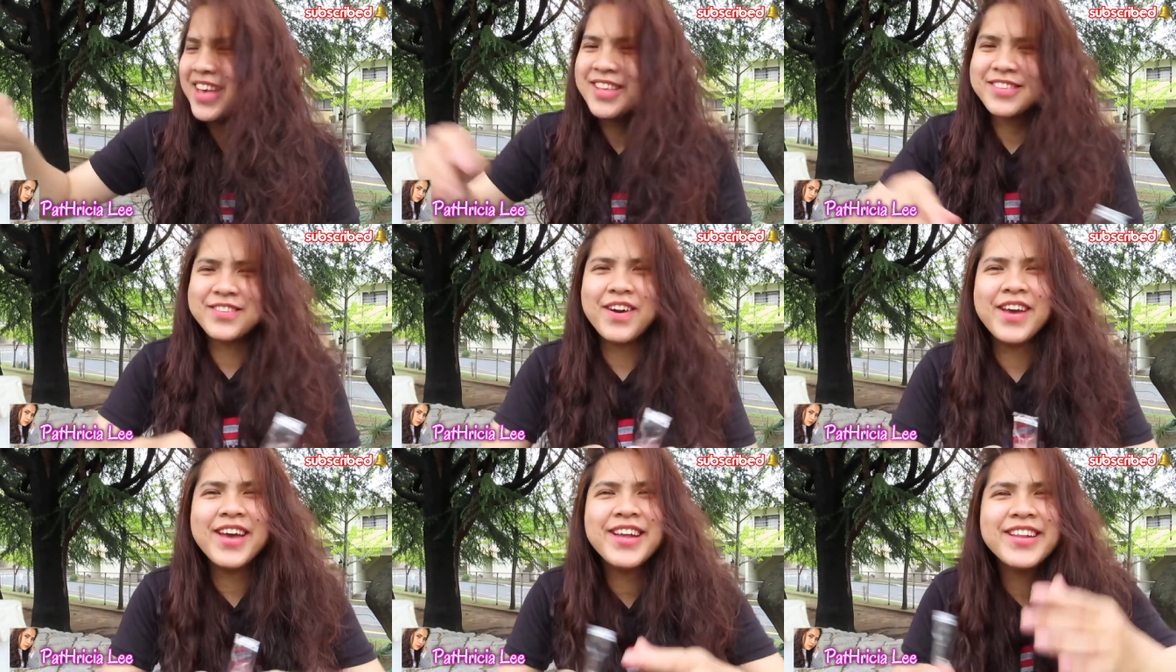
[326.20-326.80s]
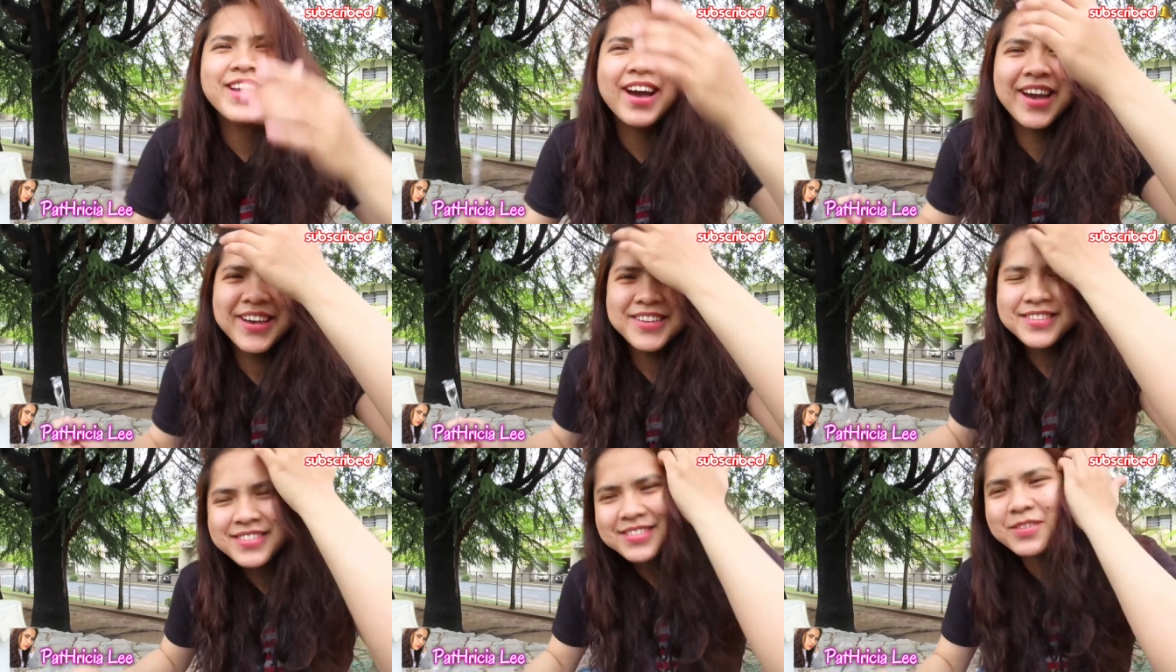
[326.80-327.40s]
So, ayan
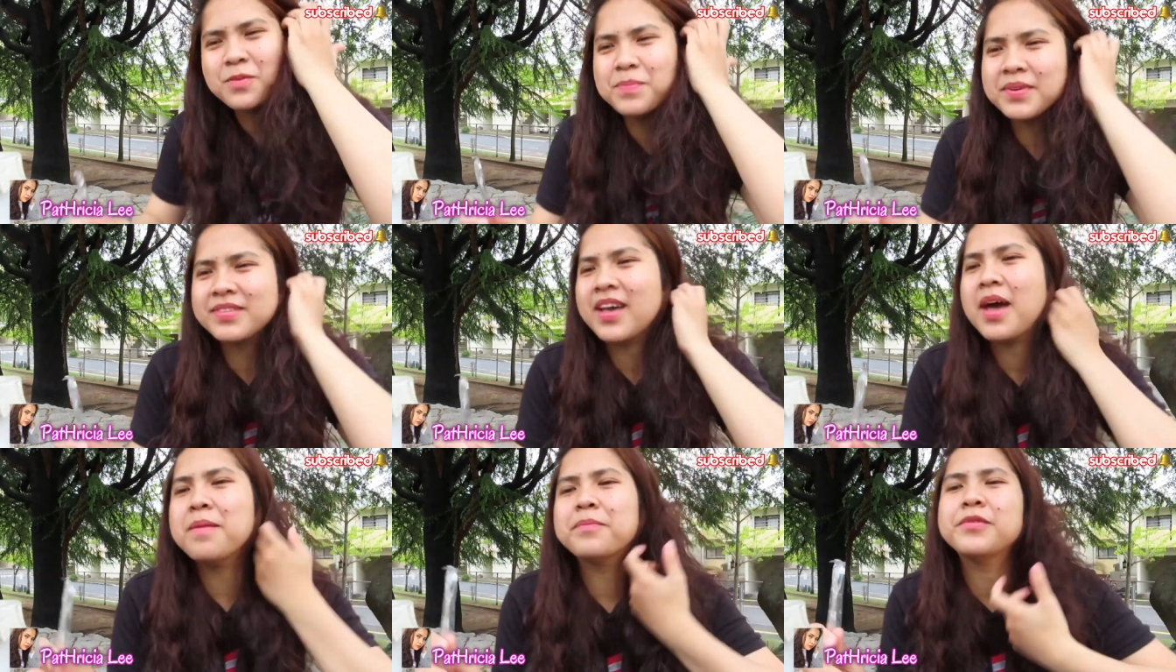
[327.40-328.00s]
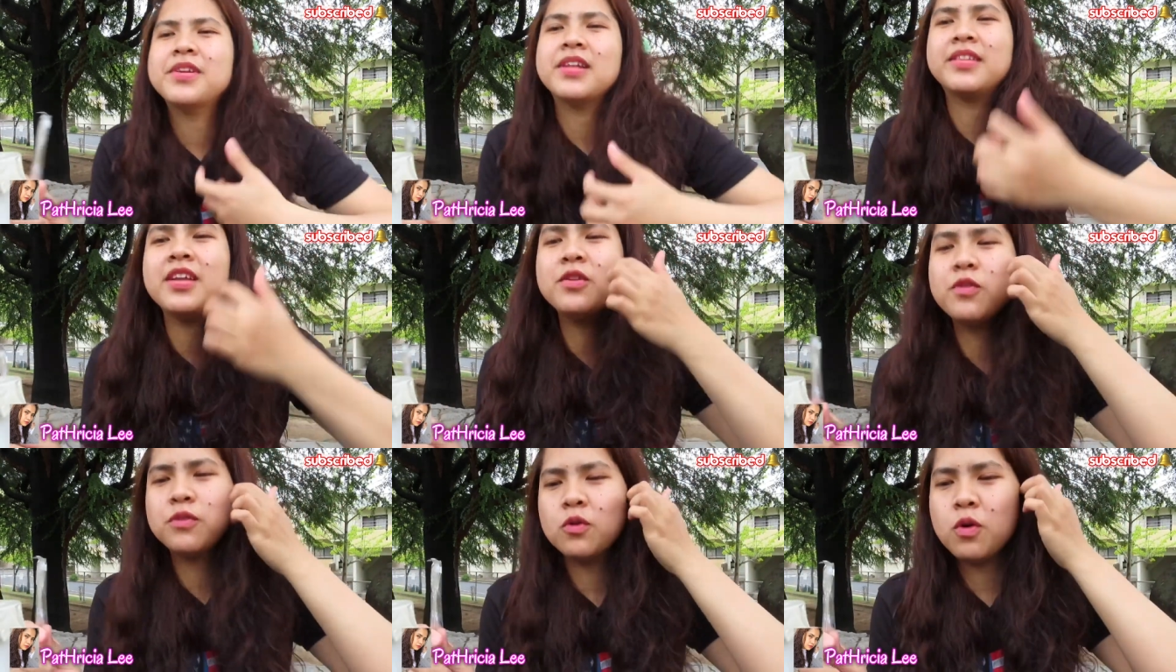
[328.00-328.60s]
guys. Umpisahan po
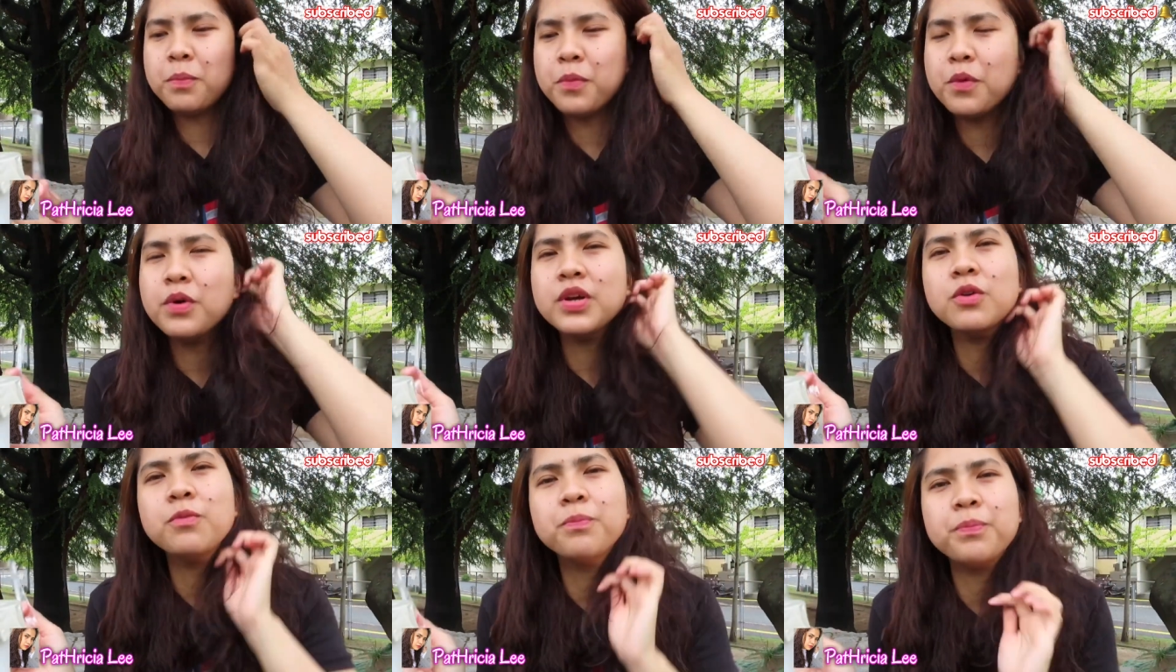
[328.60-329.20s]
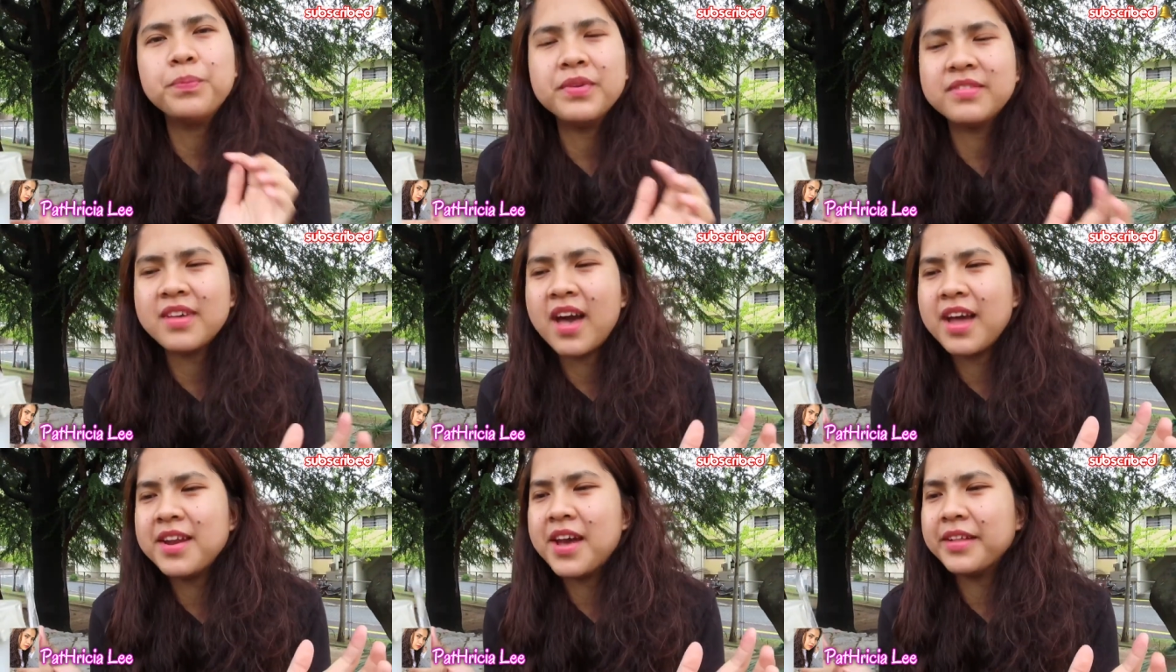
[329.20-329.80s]
natin. Gusto ko pong
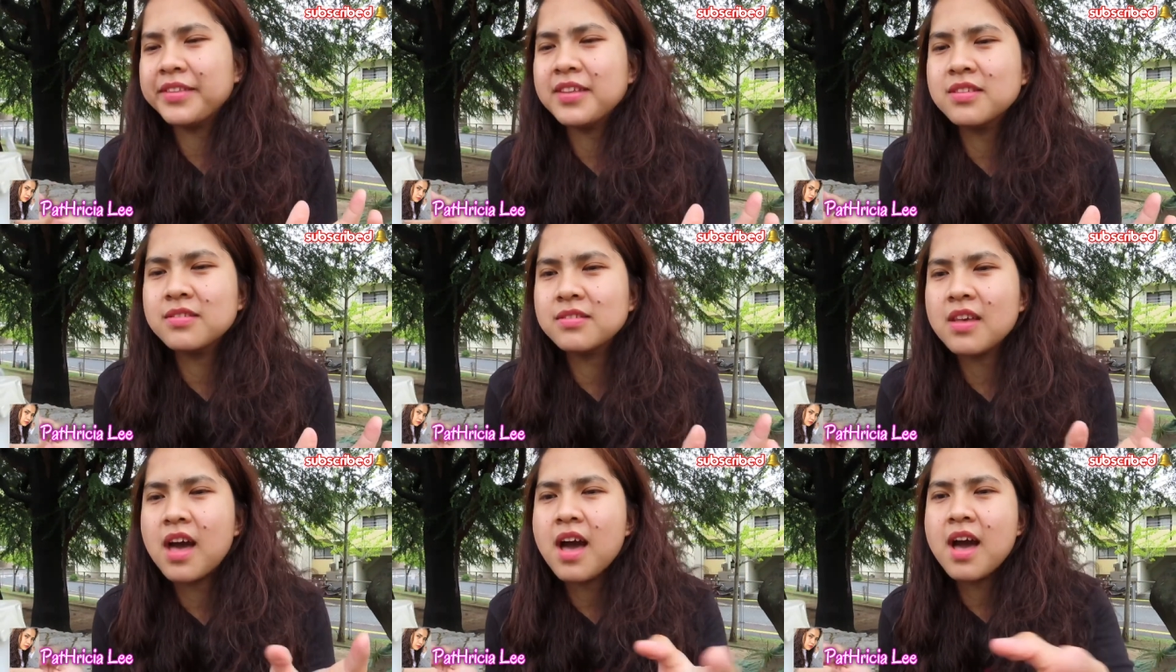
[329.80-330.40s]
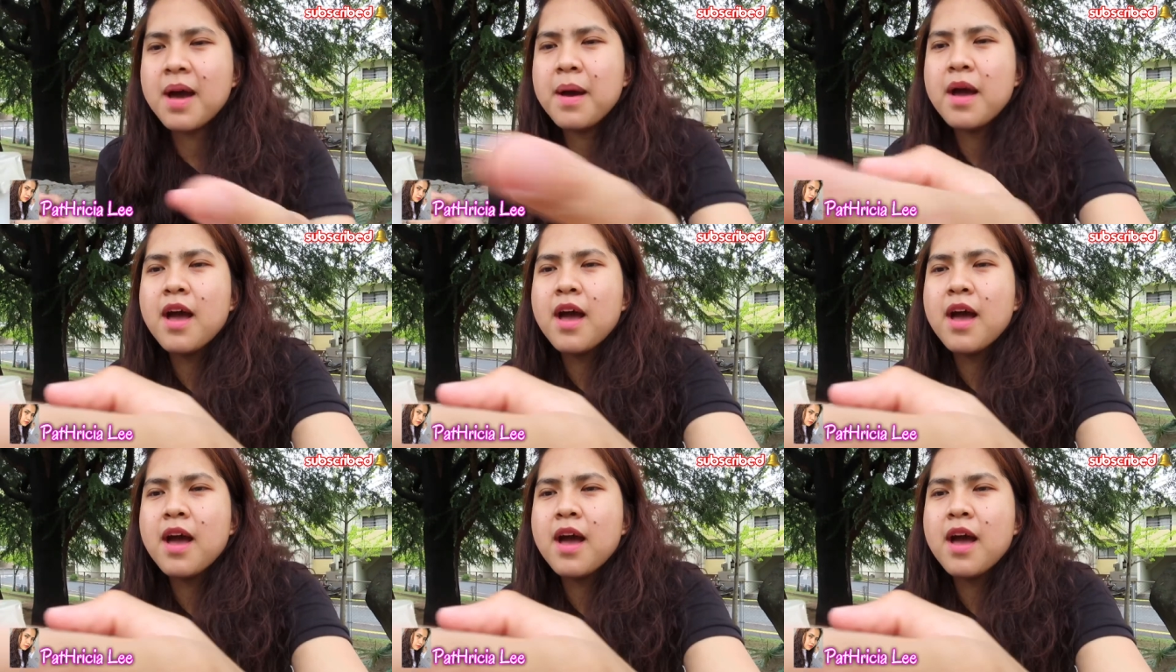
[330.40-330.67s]
umpisahan natin sa